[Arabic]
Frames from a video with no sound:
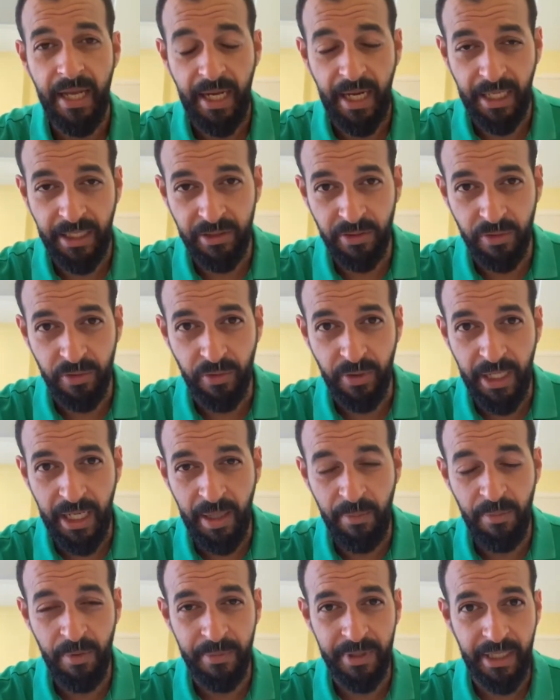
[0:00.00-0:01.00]
عنده
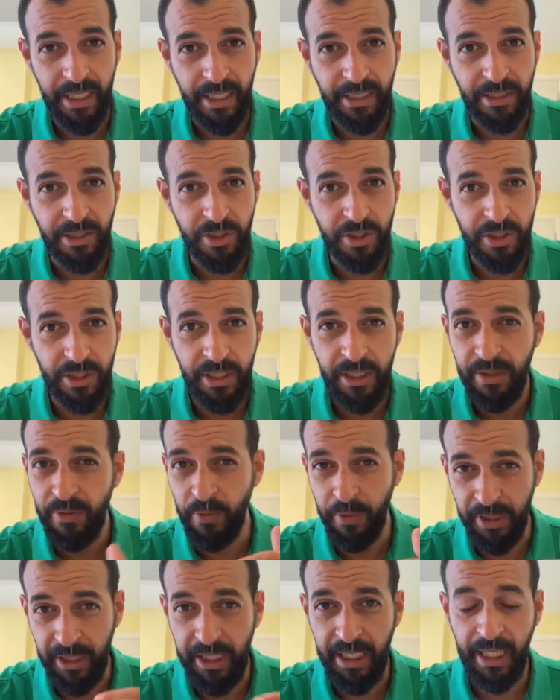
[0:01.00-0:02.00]
أهم من أي شيء
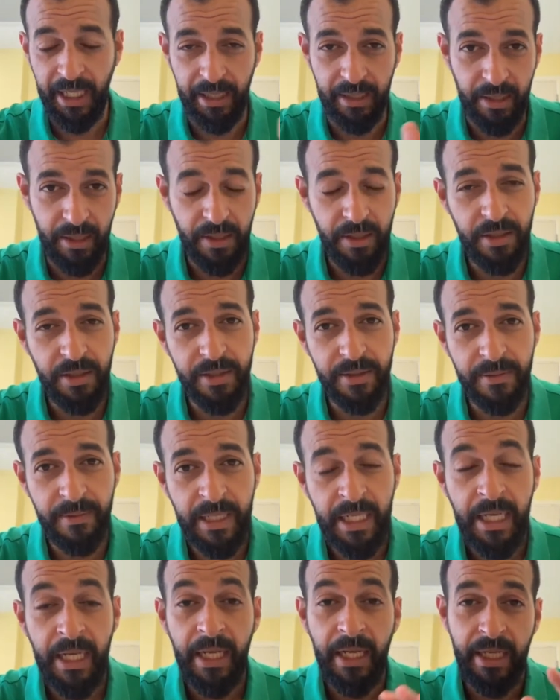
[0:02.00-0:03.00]
ويجي على الآخر
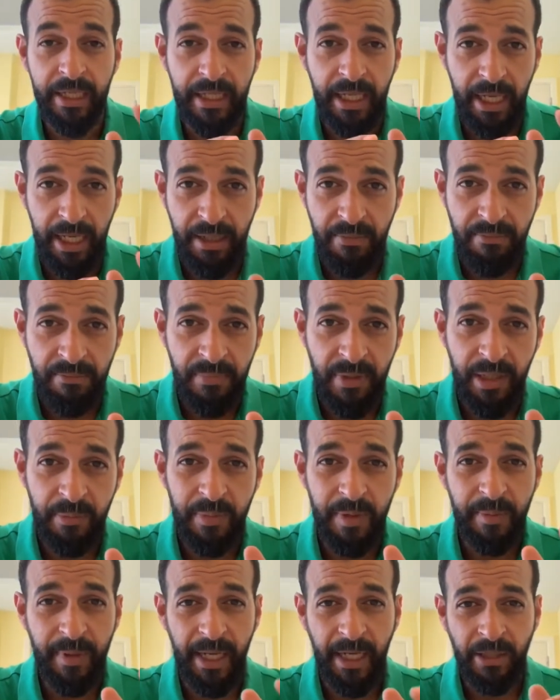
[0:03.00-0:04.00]
يا إما
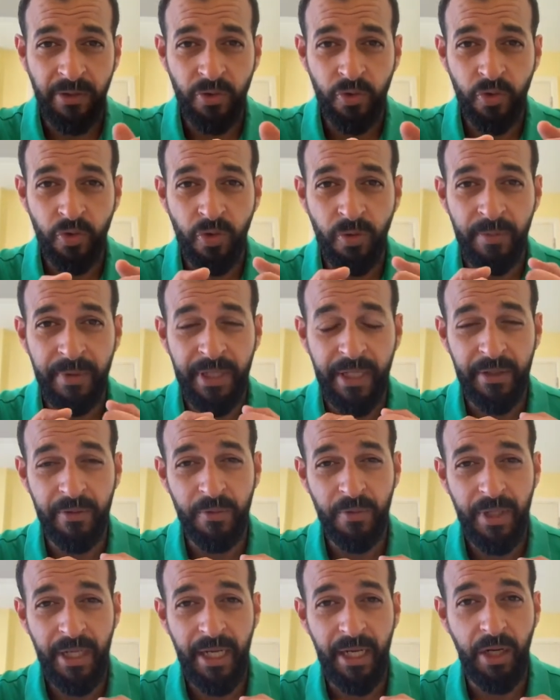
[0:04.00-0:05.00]
بيبقى عنده نوع من
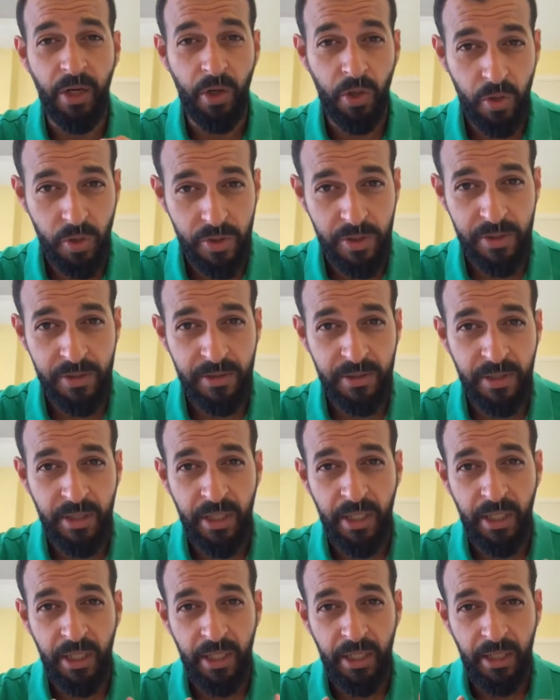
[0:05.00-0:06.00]
أنواع الحزن
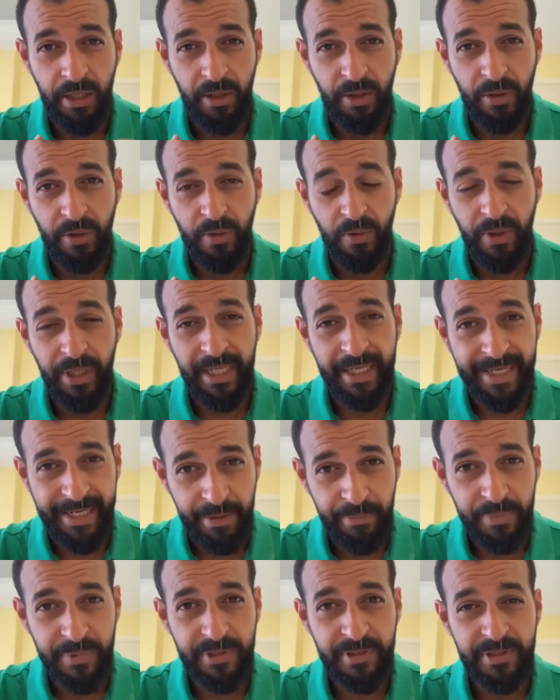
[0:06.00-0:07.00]

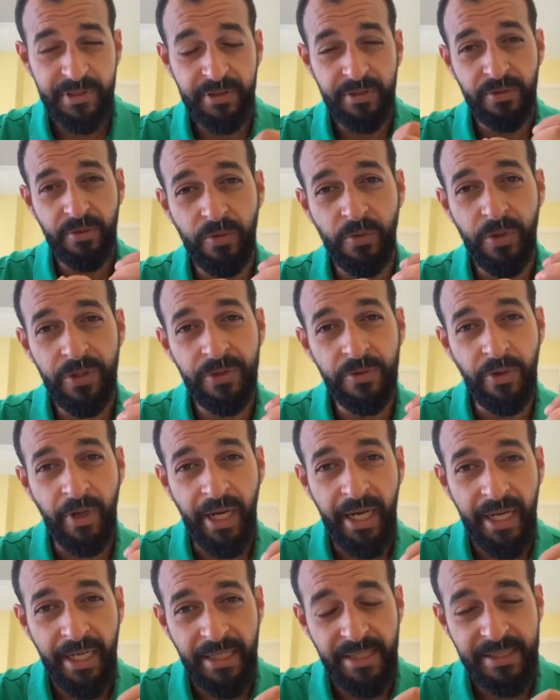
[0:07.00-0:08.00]
والكبت وانه
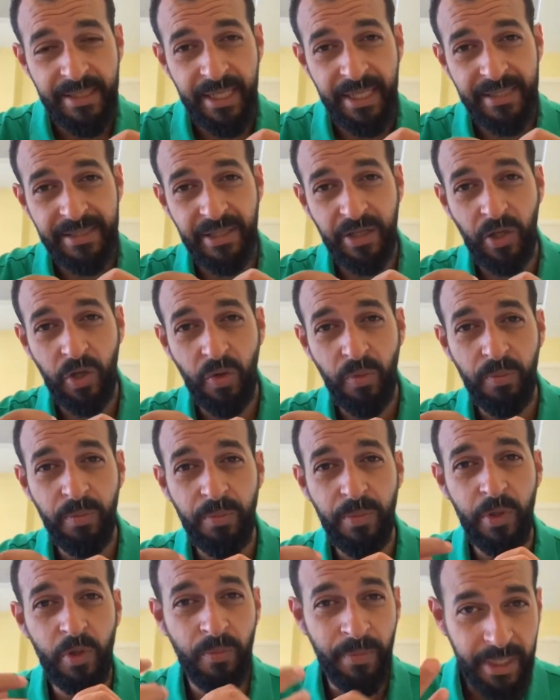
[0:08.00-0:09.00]
عايز هذا
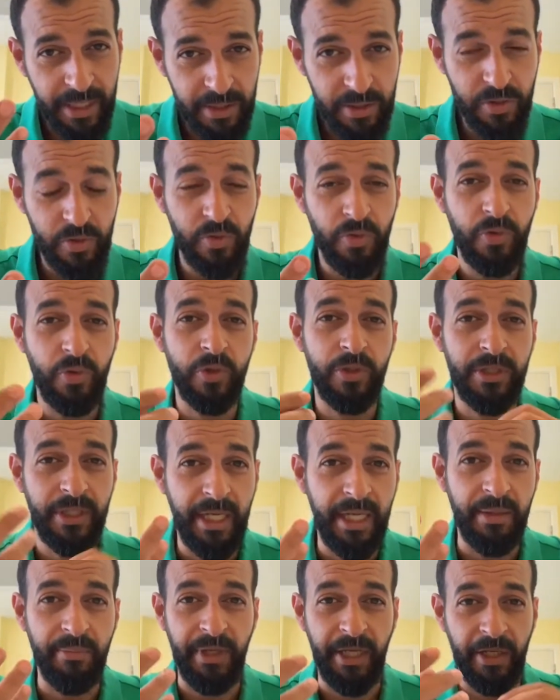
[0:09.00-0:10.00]
الحب يمارسه
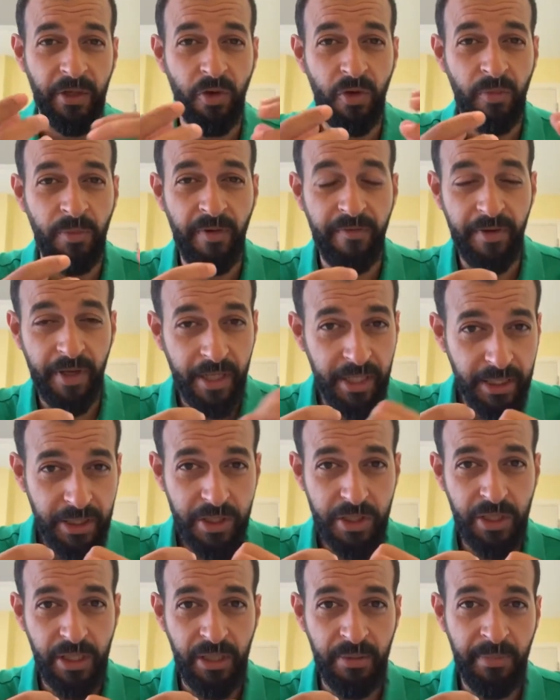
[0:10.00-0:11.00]
قدام يعني هو ما
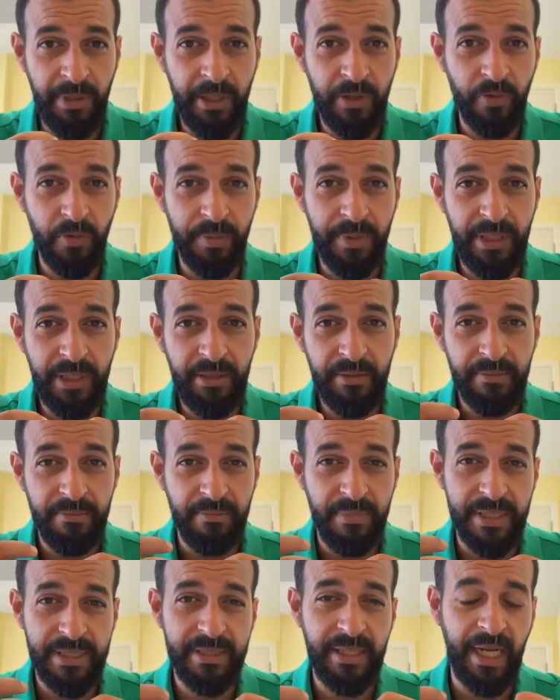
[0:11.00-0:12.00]
فقدش ايمانه بيه
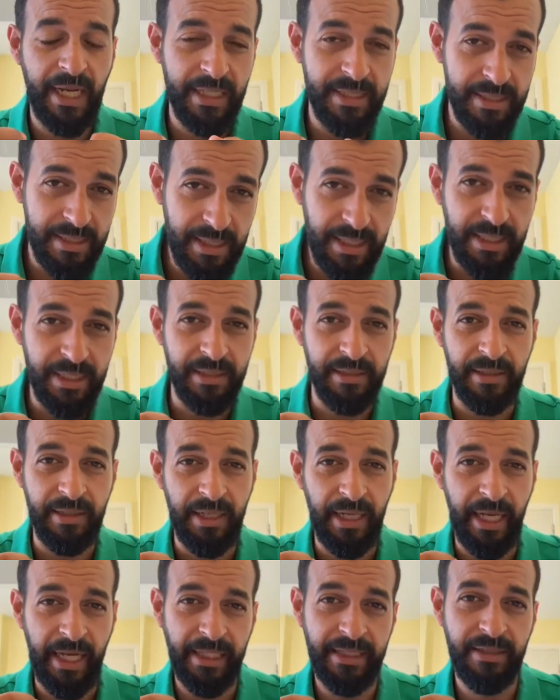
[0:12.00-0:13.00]
بس حزين
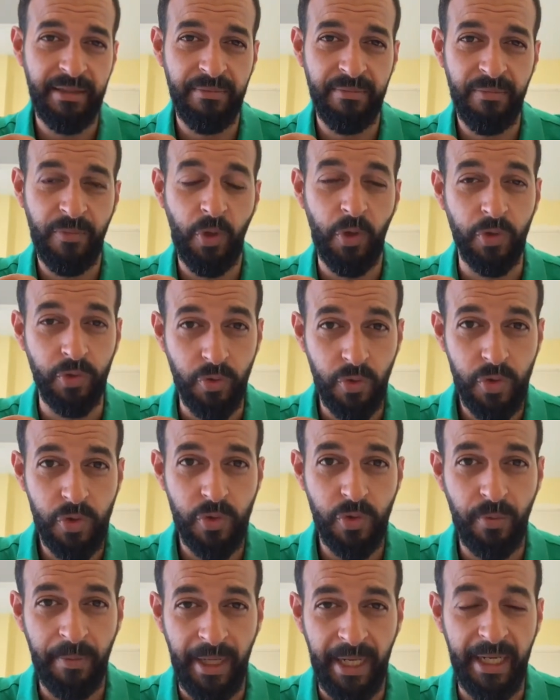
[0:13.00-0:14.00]
لعدم
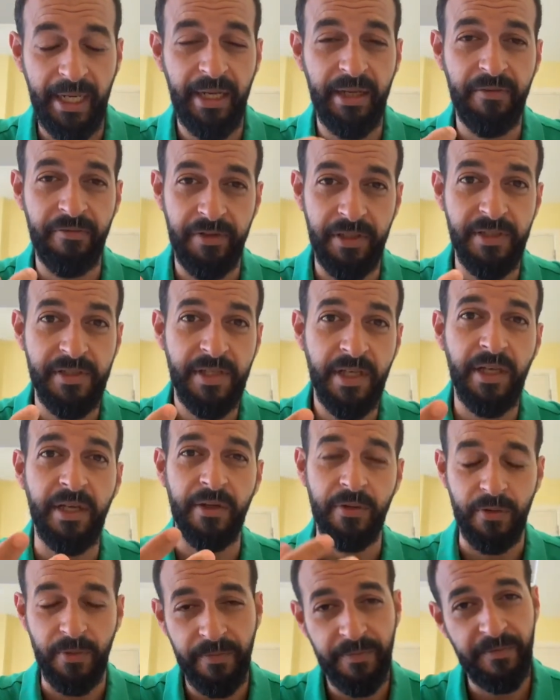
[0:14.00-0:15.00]
حدوثه معاه في
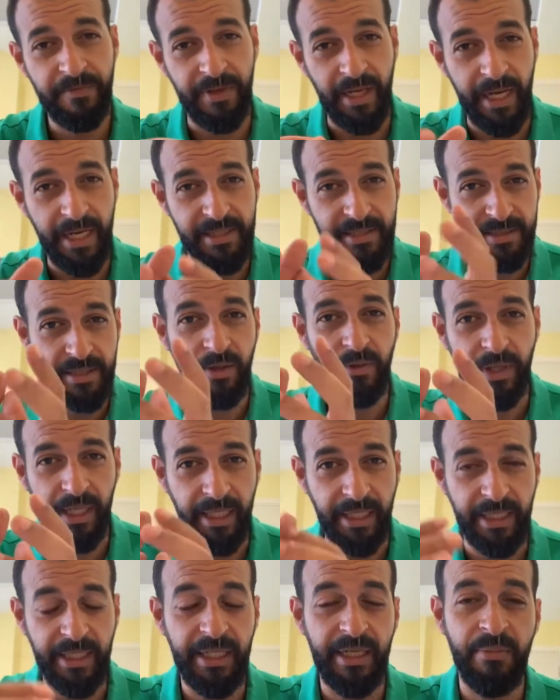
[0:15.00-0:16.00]
صغره فعايز يدور
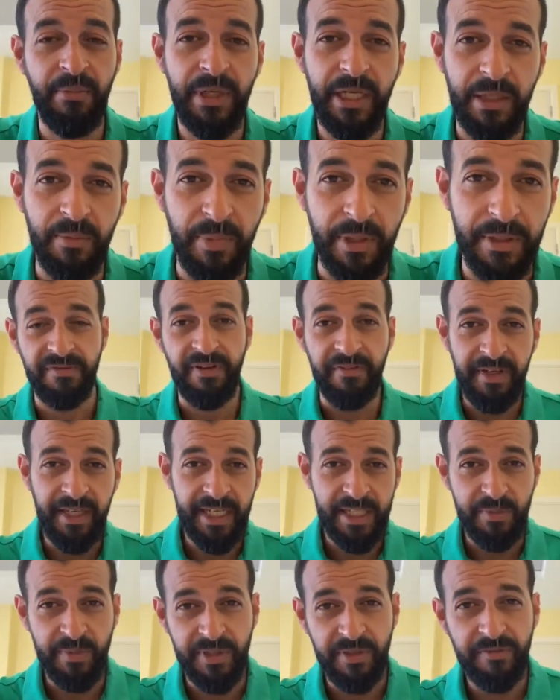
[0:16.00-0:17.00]
عليه لما يكبر ففي
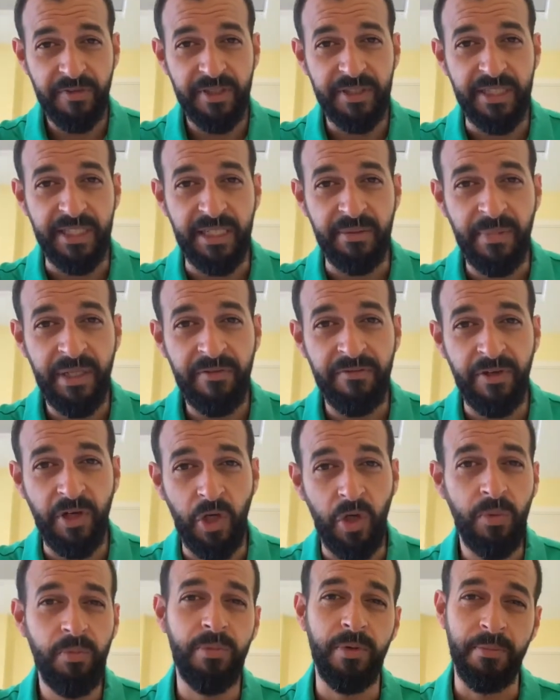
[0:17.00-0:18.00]
ناس بتفقد الايمان في
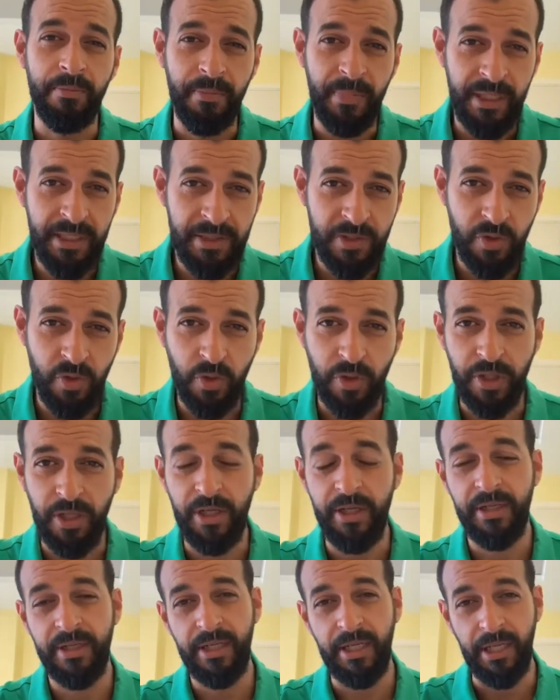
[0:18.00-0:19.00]
الحب من
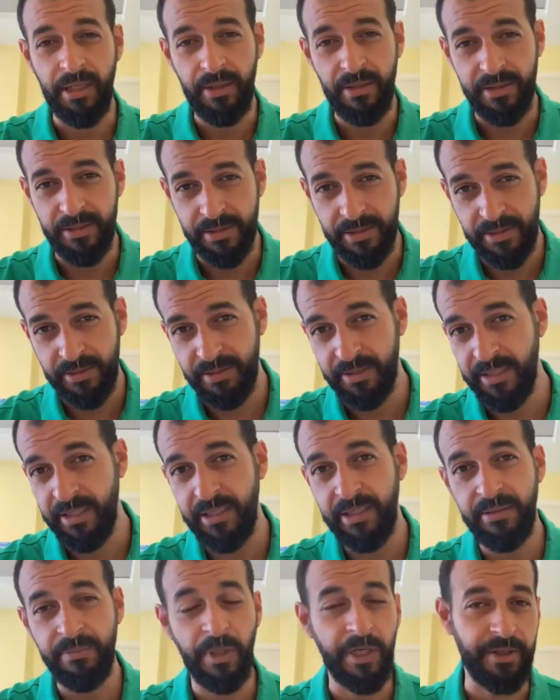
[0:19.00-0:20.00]
صغرها خلاص
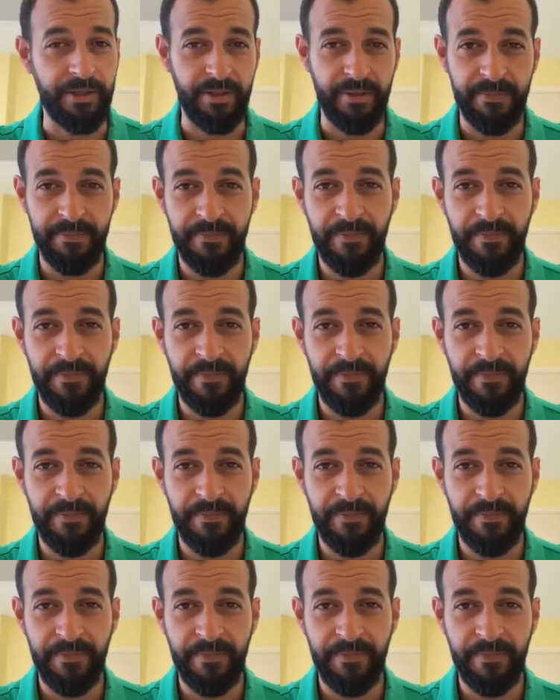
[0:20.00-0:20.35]
دي بره